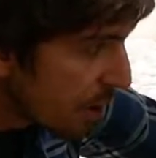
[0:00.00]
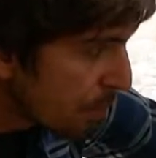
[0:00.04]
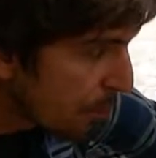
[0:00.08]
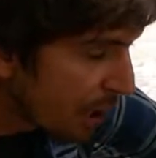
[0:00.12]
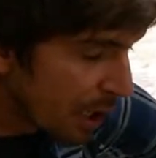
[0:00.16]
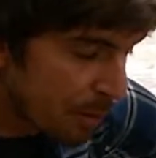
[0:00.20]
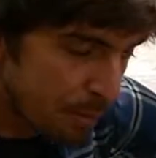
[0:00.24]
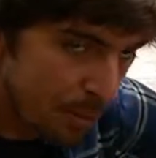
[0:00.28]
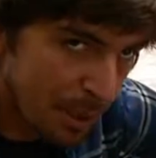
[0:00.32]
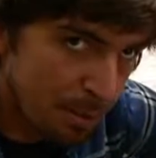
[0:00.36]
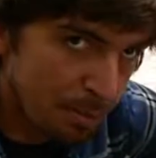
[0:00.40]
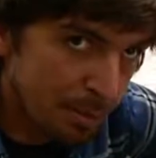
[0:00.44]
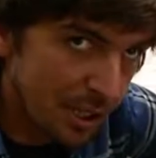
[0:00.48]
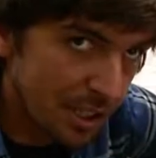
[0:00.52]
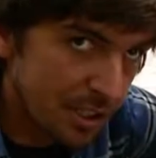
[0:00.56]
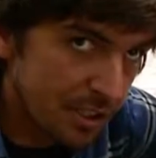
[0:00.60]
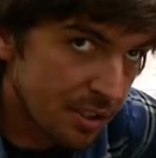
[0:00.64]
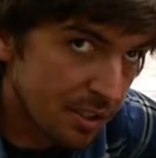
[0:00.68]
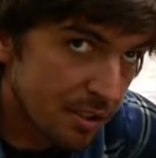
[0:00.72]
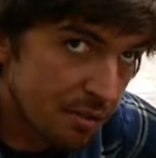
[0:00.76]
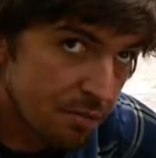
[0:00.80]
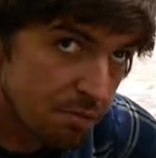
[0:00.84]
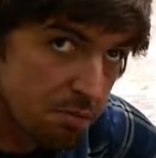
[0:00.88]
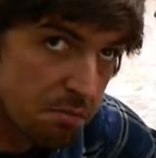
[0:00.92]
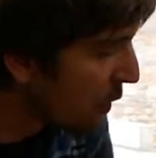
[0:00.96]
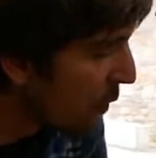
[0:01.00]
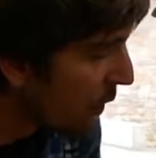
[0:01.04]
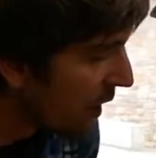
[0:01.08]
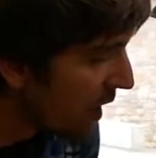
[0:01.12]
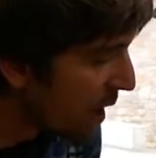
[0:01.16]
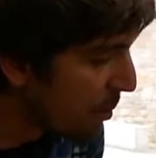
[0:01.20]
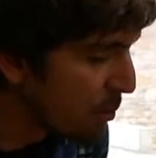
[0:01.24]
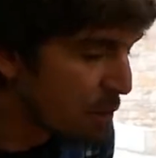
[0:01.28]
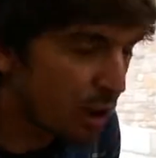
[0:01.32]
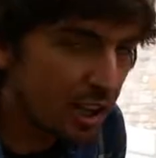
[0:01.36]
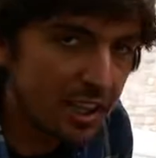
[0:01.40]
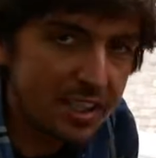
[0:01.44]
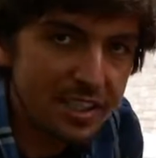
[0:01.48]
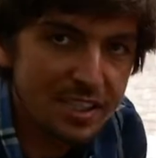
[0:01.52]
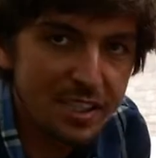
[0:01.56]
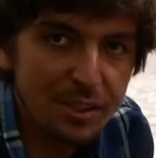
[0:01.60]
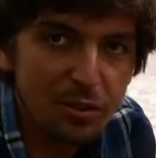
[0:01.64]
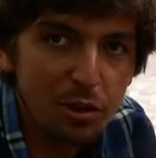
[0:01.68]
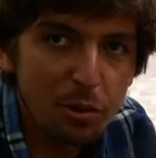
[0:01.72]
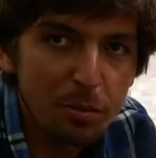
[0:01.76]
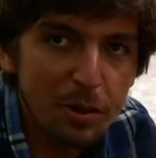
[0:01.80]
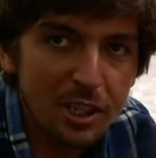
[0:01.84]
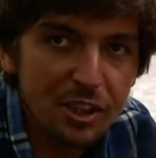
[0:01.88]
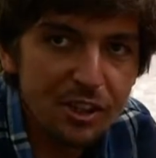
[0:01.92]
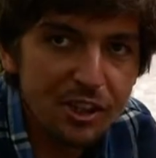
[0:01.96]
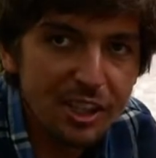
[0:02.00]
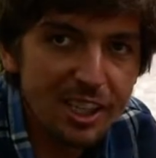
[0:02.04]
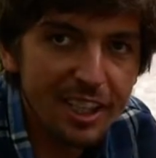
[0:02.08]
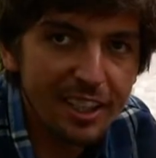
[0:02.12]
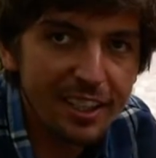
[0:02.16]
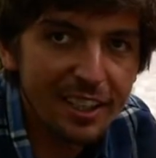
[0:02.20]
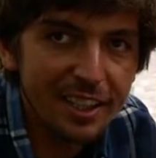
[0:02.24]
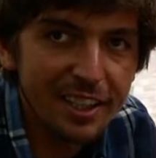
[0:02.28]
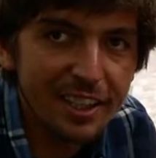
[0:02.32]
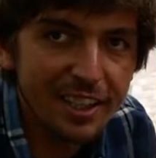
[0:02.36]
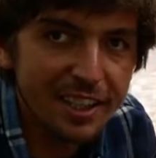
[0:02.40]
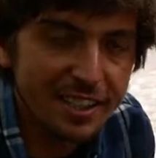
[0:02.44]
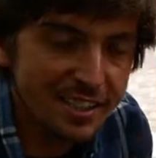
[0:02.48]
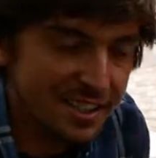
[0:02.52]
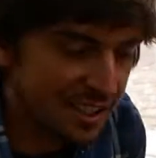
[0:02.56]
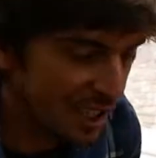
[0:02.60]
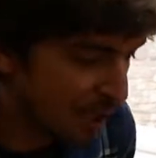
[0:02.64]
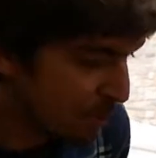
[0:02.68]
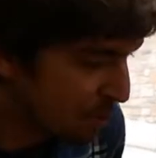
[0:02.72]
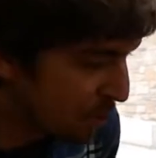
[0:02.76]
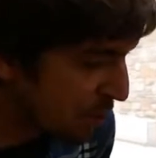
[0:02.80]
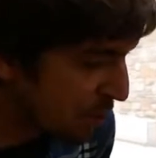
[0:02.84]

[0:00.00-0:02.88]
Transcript: ils prennent pas de place. Croyez-moi, ça vaut pas cher et c'est un